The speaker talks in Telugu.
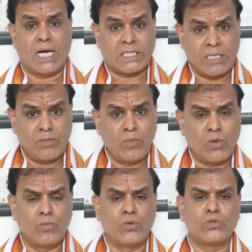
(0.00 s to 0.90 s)

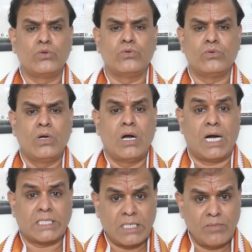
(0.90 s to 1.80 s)
అష్టమంలో బుధుడు
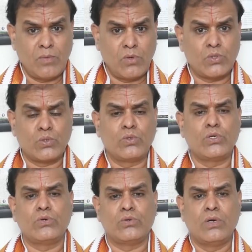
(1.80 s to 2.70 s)
అష్టమంలో
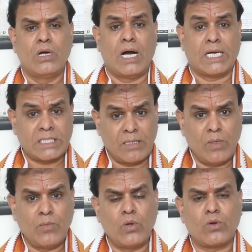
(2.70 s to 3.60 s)
సూర్యుడు
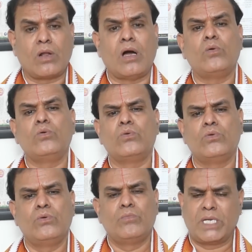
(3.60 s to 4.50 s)
అష్టమంలో రాహు
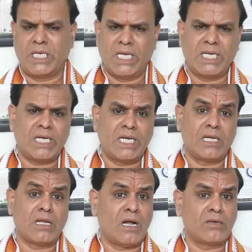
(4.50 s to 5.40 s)
మరి ఏంటంటే
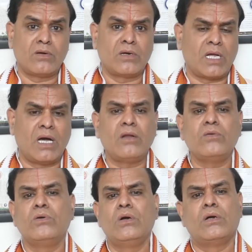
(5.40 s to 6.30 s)
నాలుగు
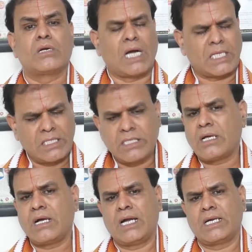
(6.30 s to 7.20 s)
గ్రహాలు
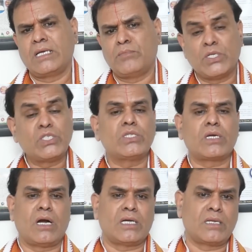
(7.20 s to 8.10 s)
ఖచ్చితంగా అండి
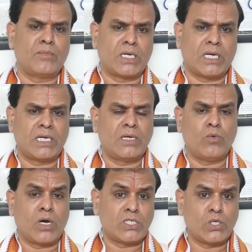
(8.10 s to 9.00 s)
మంచిది కాదనమాట అంటే
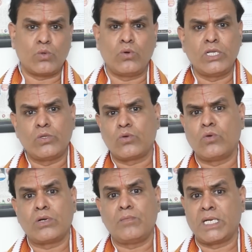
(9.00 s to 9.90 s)
ఒక శత్రువుని
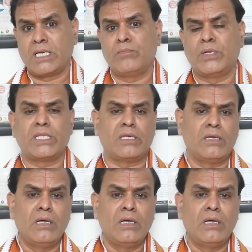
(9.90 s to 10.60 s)
ఎదుర్కోవటం మనకి ఇబ్బంది